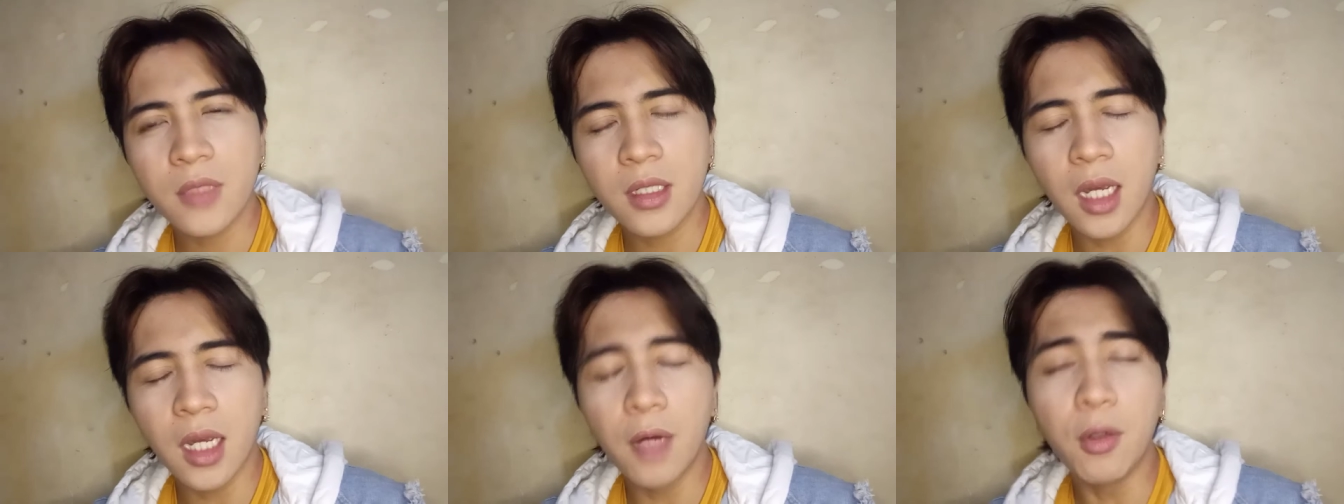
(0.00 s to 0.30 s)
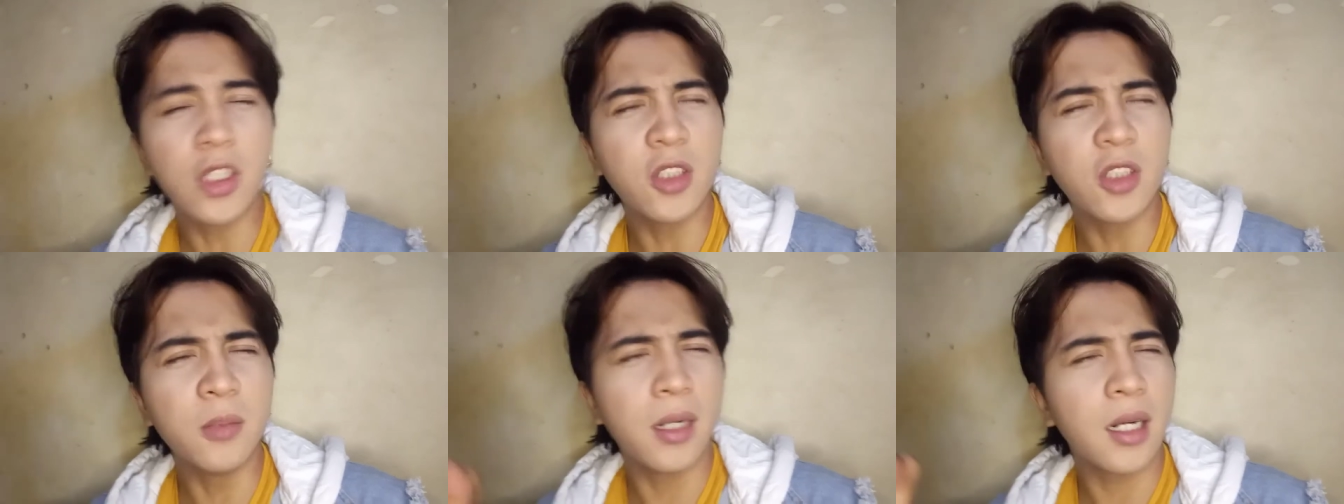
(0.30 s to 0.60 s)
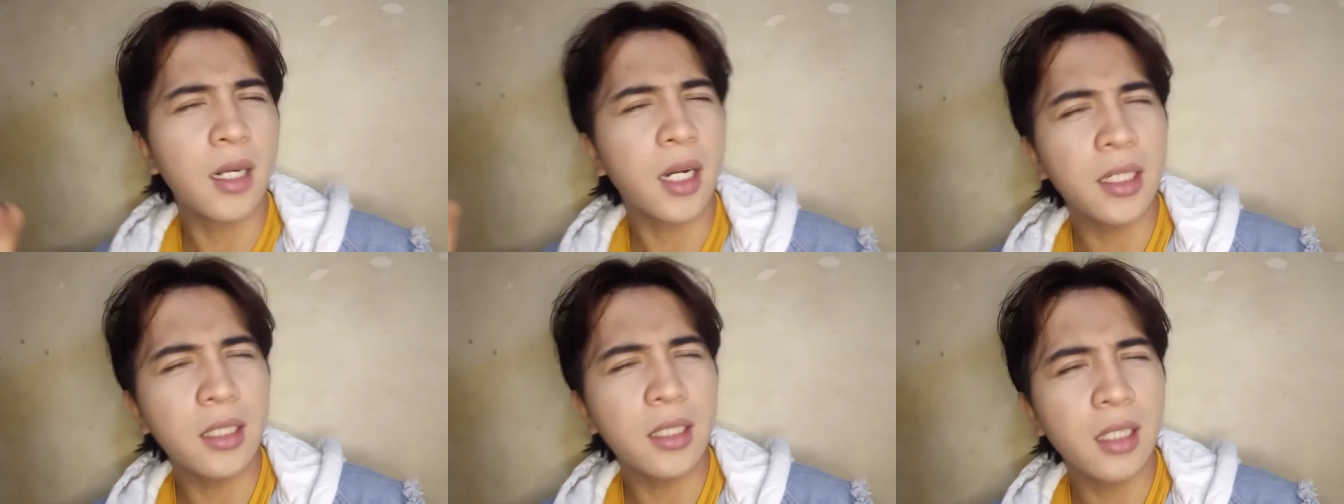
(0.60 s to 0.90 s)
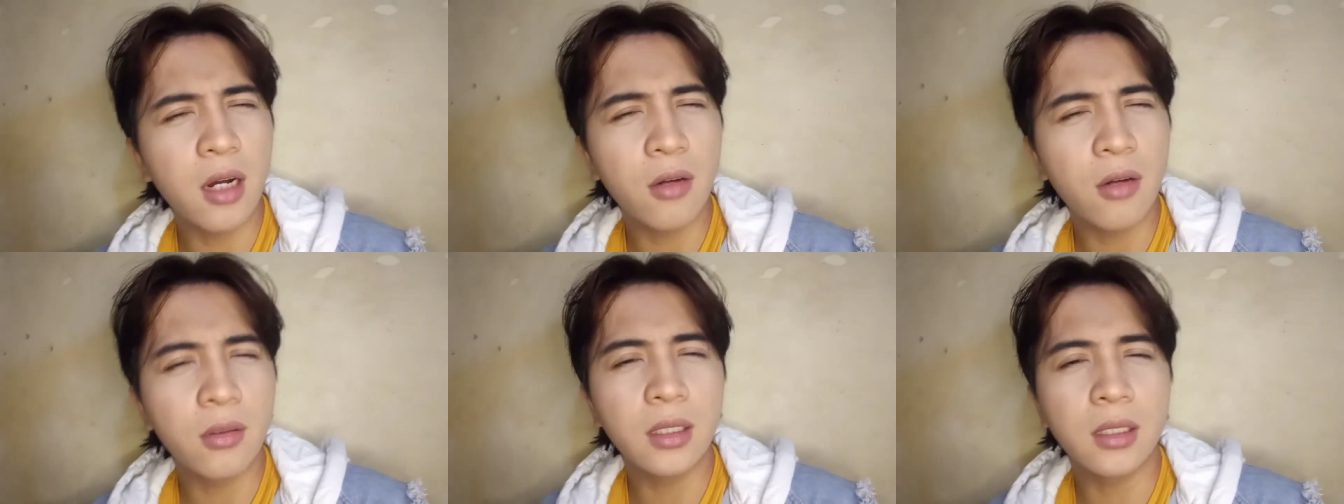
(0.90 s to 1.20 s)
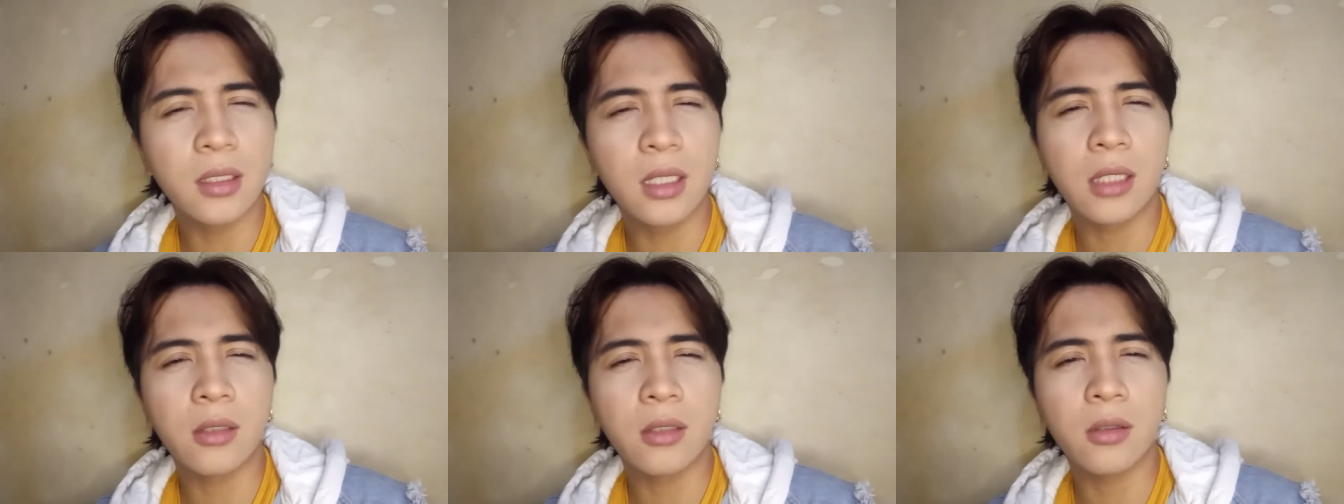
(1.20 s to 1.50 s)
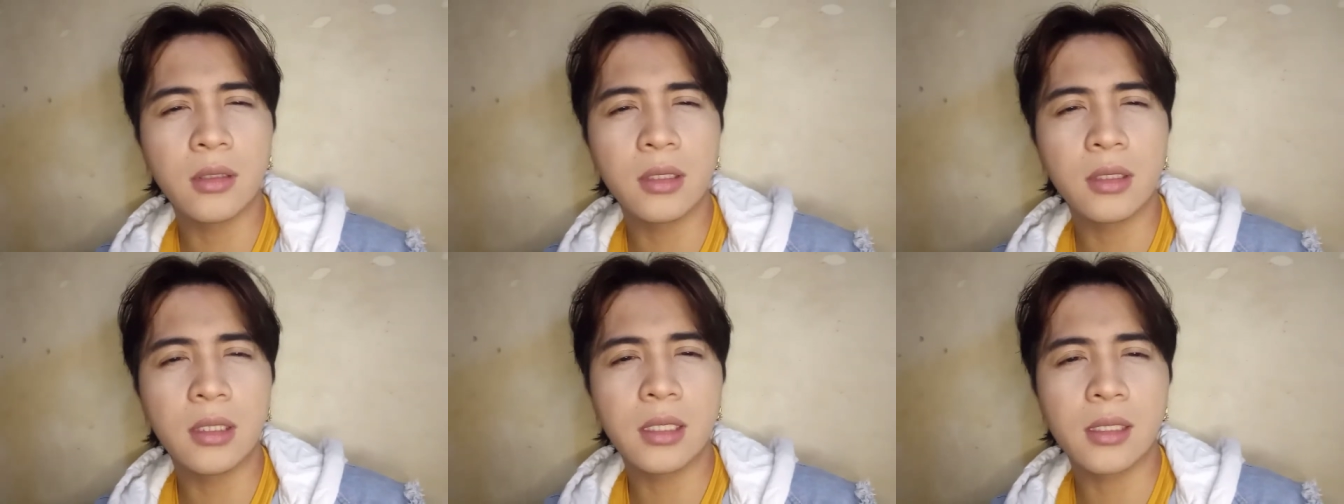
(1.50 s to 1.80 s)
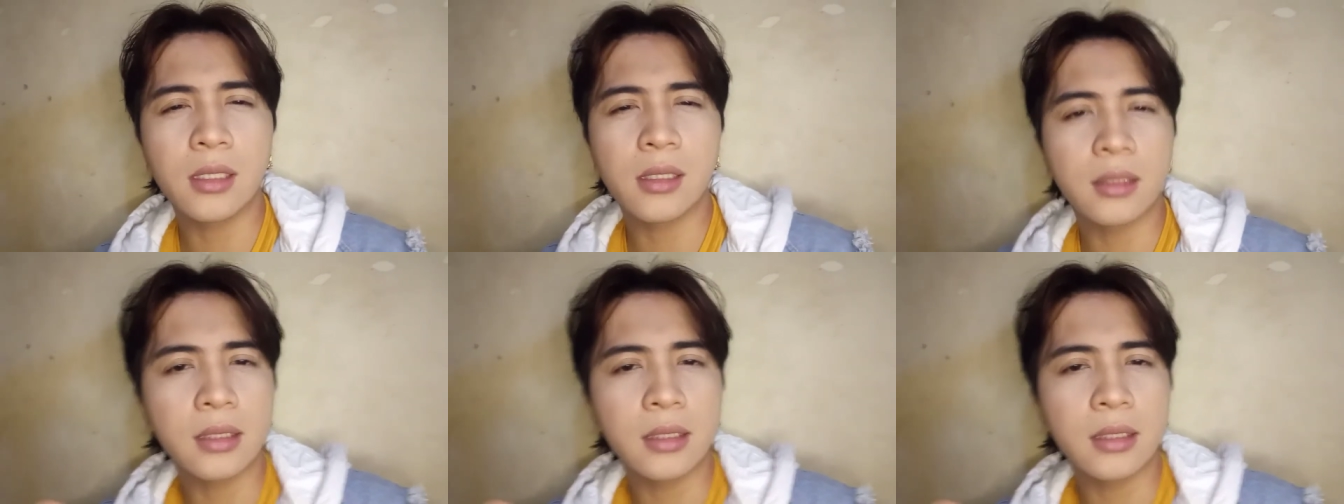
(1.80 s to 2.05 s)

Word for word: ewan ko ba, ngayon lang ako nagkaroon ng